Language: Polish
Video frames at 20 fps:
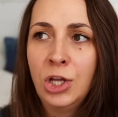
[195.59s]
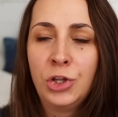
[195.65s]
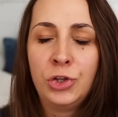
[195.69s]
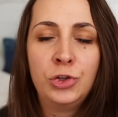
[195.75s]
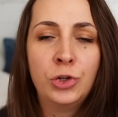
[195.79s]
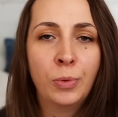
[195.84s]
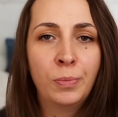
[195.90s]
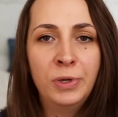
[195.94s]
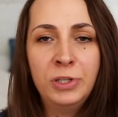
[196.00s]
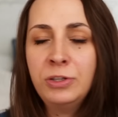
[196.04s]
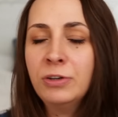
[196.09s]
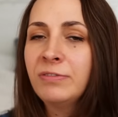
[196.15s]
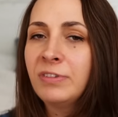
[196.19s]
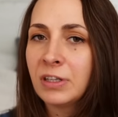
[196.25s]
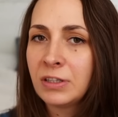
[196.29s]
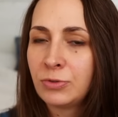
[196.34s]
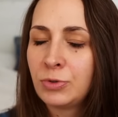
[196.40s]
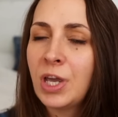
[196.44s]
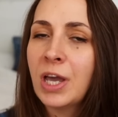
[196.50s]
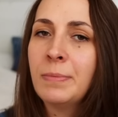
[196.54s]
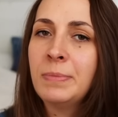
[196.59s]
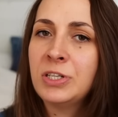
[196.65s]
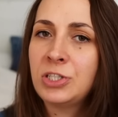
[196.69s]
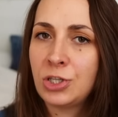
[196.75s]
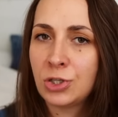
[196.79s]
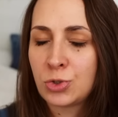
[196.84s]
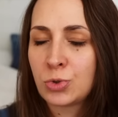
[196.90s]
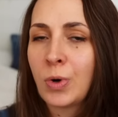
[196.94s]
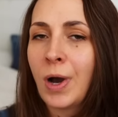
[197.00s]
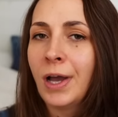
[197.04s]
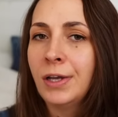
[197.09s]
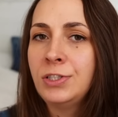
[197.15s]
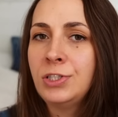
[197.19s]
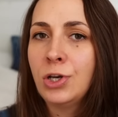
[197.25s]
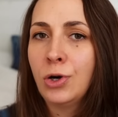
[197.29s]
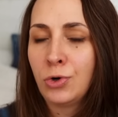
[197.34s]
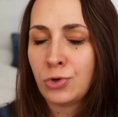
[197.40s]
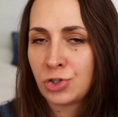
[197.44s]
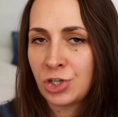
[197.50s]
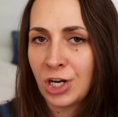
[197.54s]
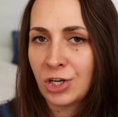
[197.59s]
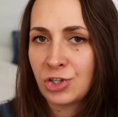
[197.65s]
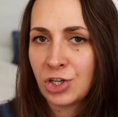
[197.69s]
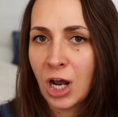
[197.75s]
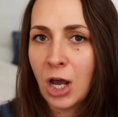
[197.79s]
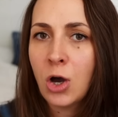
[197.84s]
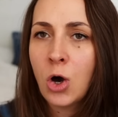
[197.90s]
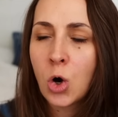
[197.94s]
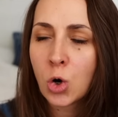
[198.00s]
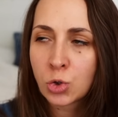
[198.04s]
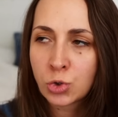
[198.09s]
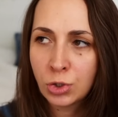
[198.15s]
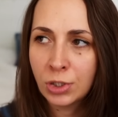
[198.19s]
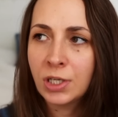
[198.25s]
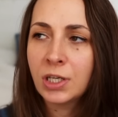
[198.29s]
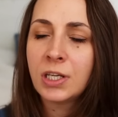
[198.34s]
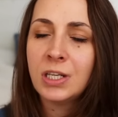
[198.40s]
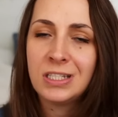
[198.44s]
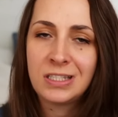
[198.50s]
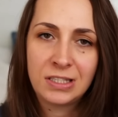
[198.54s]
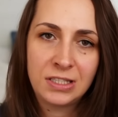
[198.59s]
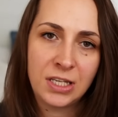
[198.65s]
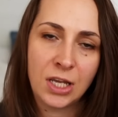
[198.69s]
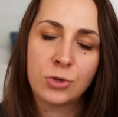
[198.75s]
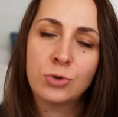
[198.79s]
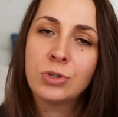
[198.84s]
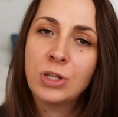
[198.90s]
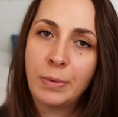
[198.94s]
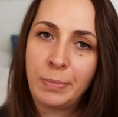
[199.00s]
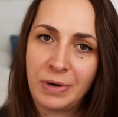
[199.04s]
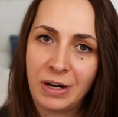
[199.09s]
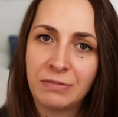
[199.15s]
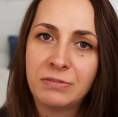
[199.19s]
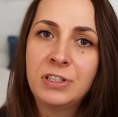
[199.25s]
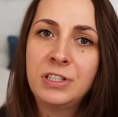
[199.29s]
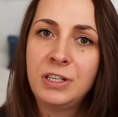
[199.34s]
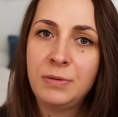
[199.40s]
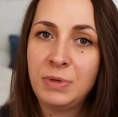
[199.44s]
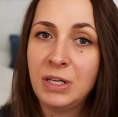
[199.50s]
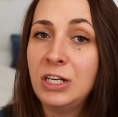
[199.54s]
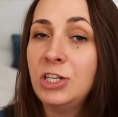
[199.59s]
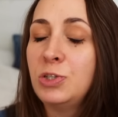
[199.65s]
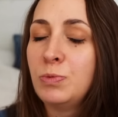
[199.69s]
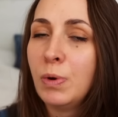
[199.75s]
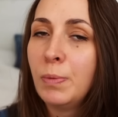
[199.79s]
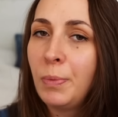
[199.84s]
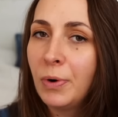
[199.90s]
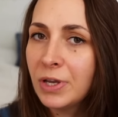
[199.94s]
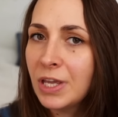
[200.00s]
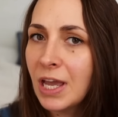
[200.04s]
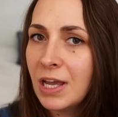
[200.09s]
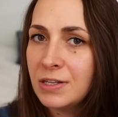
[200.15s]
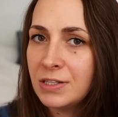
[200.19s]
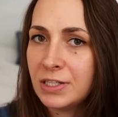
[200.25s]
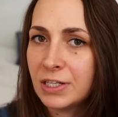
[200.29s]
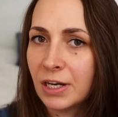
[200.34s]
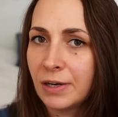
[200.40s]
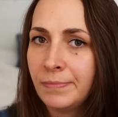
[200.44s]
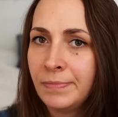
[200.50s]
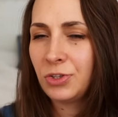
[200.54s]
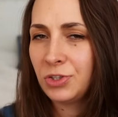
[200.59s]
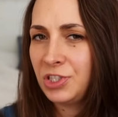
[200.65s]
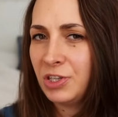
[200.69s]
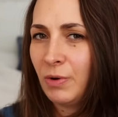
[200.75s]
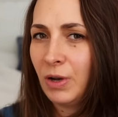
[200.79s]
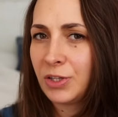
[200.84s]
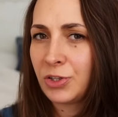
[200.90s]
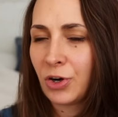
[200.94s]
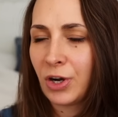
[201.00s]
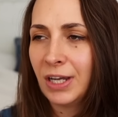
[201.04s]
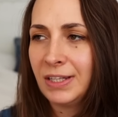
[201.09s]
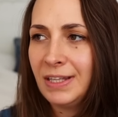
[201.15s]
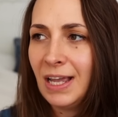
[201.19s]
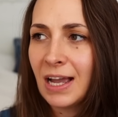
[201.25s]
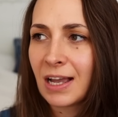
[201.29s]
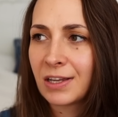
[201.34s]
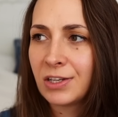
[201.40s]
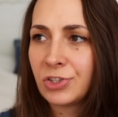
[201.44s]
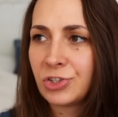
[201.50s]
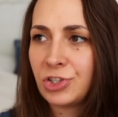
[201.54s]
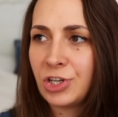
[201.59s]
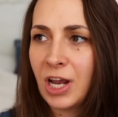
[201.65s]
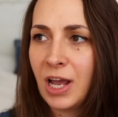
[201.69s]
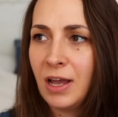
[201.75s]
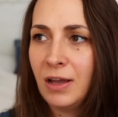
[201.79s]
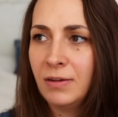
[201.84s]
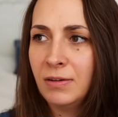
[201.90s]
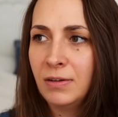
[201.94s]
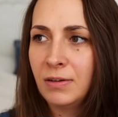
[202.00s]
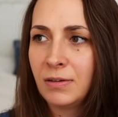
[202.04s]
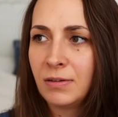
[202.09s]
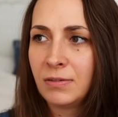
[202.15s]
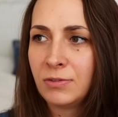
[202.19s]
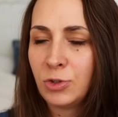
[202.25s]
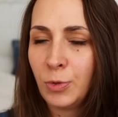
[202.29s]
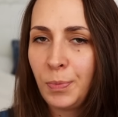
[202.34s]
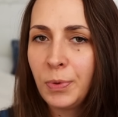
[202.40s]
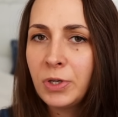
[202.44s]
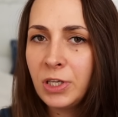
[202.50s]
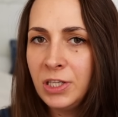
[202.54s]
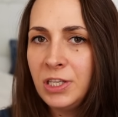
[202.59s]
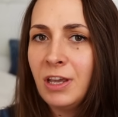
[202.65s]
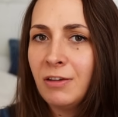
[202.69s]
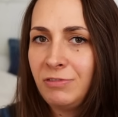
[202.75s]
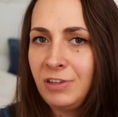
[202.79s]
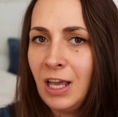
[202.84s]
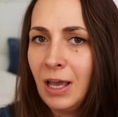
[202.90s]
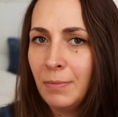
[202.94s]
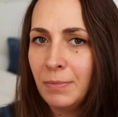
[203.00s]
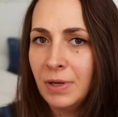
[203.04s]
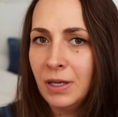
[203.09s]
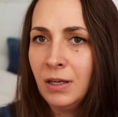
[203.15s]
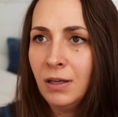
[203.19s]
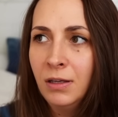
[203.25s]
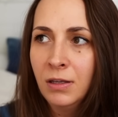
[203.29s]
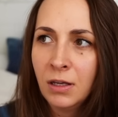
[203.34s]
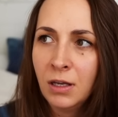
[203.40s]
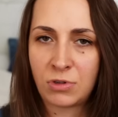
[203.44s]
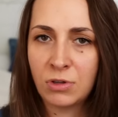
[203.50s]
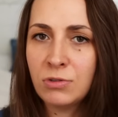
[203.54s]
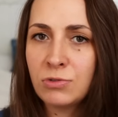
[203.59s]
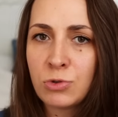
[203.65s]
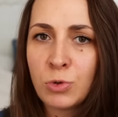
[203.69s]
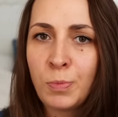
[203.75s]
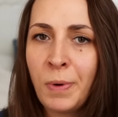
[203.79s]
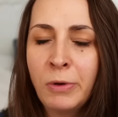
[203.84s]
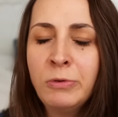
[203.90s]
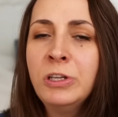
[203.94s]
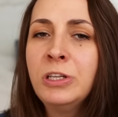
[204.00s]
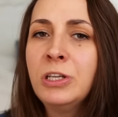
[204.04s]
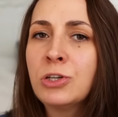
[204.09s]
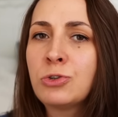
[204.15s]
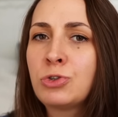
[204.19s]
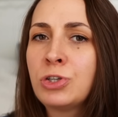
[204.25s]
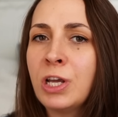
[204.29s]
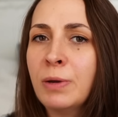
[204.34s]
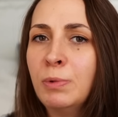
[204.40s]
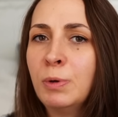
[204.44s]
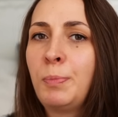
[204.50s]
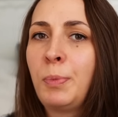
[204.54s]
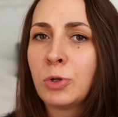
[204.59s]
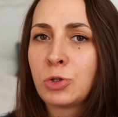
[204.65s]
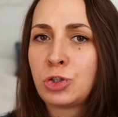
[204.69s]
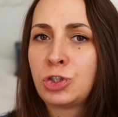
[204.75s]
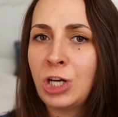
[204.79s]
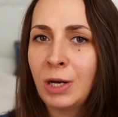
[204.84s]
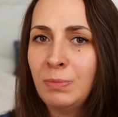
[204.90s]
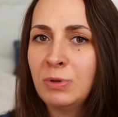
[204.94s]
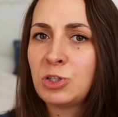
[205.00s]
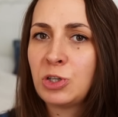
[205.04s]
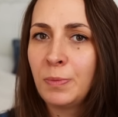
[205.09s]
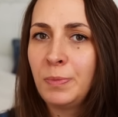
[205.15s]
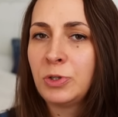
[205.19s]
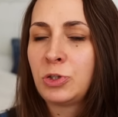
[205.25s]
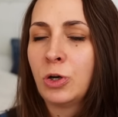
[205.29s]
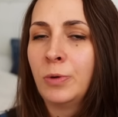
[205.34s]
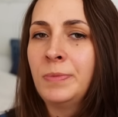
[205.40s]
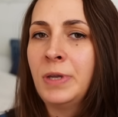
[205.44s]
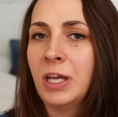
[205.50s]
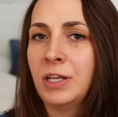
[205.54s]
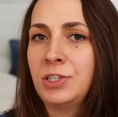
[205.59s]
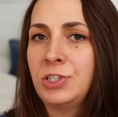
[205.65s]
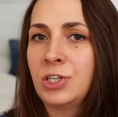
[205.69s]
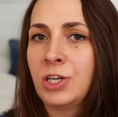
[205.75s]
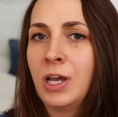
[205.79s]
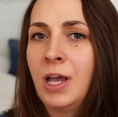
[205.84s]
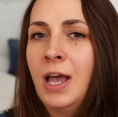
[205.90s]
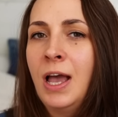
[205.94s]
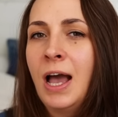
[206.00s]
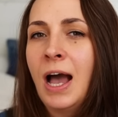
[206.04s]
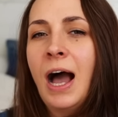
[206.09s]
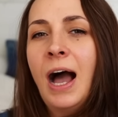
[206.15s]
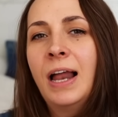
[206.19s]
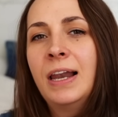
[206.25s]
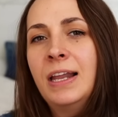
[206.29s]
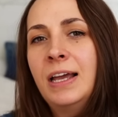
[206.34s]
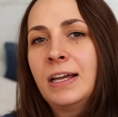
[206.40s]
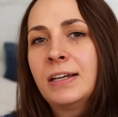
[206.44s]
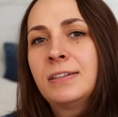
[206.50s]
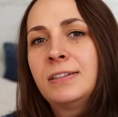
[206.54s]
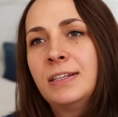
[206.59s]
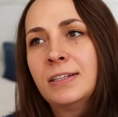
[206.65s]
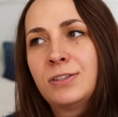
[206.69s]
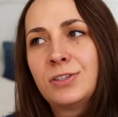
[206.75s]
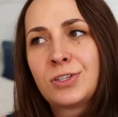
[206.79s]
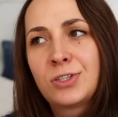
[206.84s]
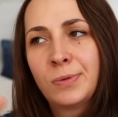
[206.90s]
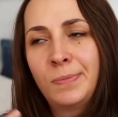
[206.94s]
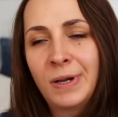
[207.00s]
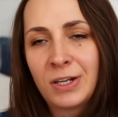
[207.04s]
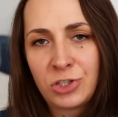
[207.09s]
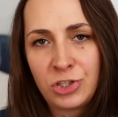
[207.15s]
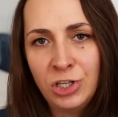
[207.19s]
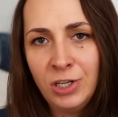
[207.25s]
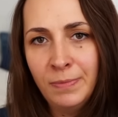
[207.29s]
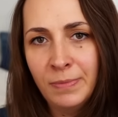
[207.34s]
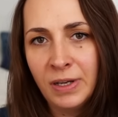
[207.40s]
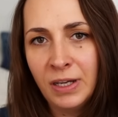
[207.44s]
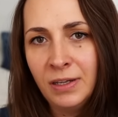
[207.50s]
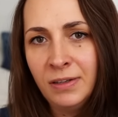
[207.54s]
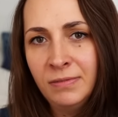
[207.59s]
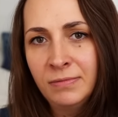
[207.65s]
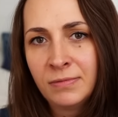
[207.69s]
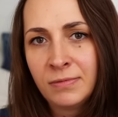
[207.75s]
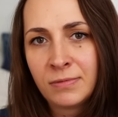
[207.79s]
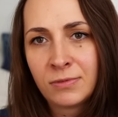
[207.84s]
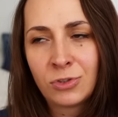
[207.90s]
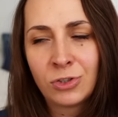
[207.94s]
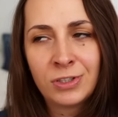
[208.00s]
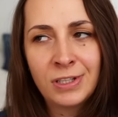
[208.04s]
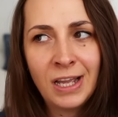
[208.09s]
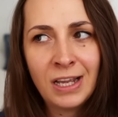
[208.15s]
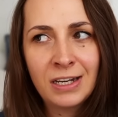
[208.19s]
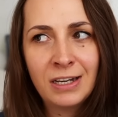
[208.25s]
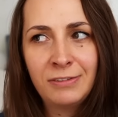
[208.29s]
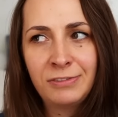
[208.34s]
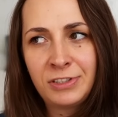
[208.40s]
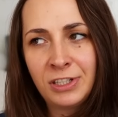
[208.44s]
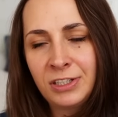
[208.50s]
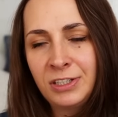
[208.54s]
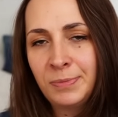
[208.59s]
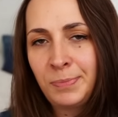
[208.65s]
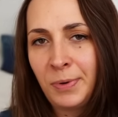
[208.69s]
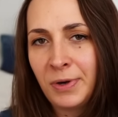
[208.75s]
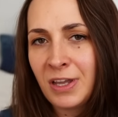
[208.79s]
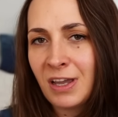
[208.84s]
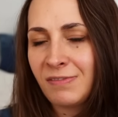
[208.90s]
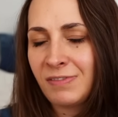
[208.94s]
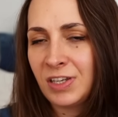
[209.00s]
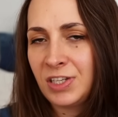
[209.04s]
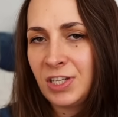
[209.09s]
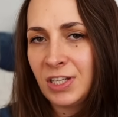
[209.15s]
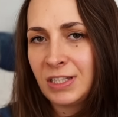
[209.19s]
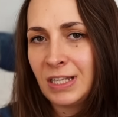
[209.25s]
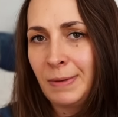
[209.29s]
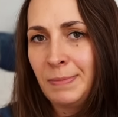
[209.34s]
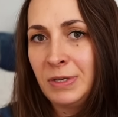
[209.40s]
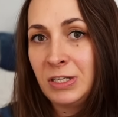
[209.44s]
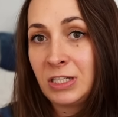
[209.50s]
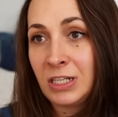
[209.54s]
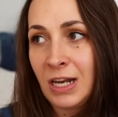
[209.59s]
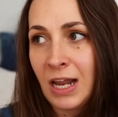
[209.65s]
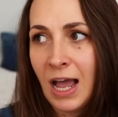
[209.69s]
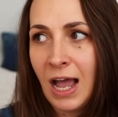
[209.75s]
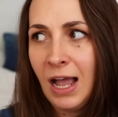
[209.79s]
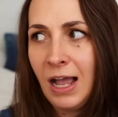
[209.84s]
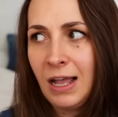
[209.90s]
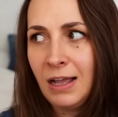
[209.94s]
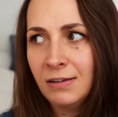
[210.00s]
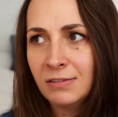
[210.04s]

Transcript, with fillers: no my dowiadujemy się, słuchajcie, o rzeczach, o których istnieniu naprawdę nie mieliśmy pojęcia. To działa trochę tak, że dopóki nie wiemy, to zupełnie nie czujemy potrzeby, żeby to mieć. Ale kiedy zobaczymy, to nagle wtedy pojawia się ta myśl, a